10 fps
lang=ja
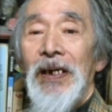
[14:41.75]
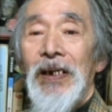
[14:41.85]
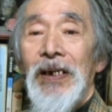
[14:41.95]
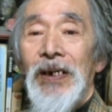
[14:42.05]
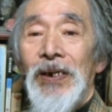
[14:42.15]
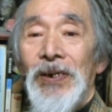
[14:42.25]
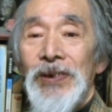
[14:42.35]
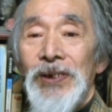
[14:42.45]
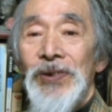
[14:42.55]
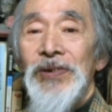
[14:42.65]
そうなんですね。
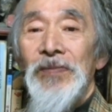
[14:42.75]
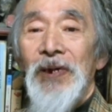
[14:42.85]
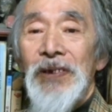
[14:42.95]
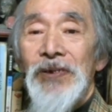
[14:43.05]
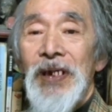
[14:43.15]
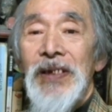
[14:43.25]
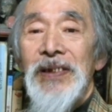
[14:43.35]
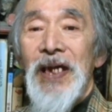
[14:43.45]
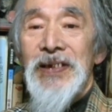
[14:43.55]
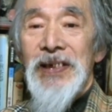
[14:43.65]
で頼朝はそれに
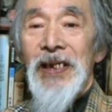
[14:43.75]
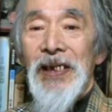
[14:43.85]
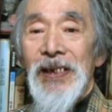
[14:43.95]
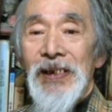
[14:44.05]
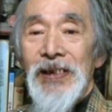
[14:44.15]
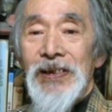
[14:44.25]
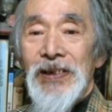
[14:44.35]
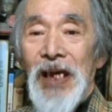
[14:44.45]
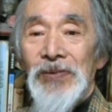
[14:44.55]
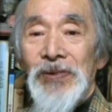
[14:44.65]
対して
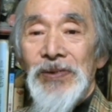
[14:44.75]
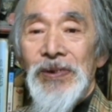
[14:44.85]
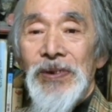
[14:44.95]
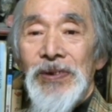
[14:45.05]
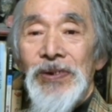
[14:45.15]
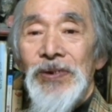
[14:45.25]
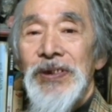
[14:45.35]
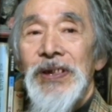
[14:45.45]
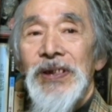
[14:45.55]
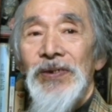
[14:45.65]
その
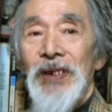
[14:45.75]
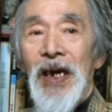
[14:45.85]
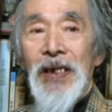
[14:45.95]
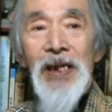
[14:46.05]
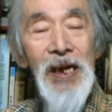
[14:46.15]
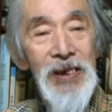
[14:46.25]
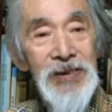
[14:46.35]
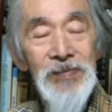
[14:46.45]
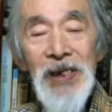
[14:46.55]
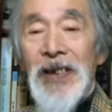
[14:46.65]
地域の中
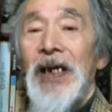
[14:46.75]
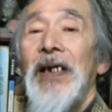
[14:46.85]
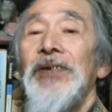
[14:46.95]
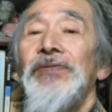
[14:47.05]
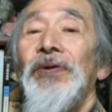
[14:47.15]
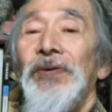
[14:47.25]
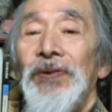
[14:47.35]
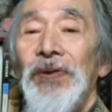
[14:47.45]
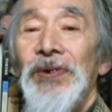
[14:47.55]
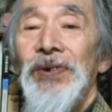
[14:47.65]
泉かなんかいうとこ
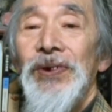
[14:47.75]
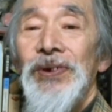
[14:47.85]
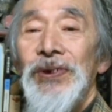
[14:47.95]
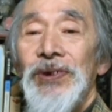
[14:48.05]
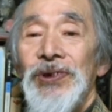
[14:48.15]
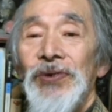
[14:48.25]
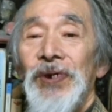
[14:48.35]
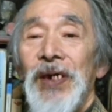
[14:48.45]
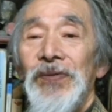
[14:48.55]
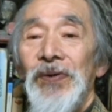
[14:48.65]
の
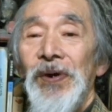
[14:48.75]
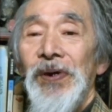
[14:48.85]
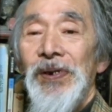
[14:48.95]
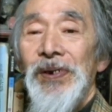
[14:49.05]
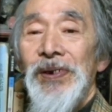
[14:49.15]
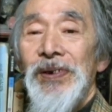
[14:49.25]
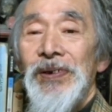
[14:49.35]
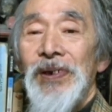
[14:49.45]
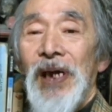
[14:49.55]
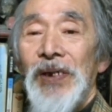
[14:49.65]
荘園を
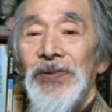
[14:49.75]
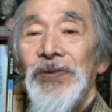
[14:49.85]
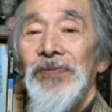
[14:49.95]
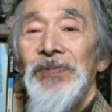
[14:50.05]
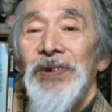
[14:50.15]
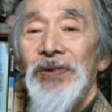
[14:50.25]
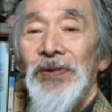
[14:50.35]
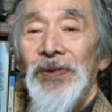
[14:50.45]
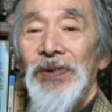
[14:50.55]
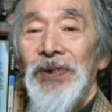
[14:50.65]
そっくり
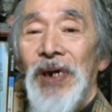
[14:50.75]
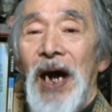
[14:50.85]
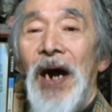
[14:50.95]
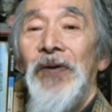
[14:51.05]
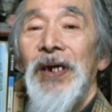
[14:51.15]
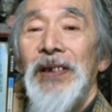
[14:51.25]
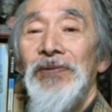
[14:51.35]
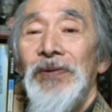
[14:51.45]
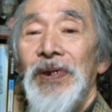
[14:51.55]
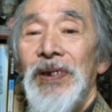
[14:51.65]
母親
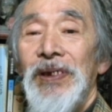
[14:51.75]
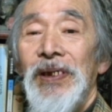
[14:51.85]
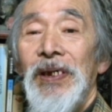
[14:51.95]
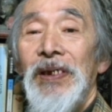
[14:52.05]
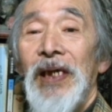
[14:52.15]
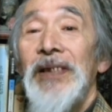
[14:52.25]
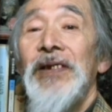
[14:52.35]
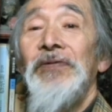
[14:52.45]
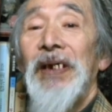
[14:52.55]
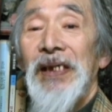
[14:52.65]
にやっ
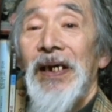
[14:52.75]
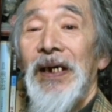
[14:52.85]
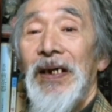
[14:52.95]
てるわけ。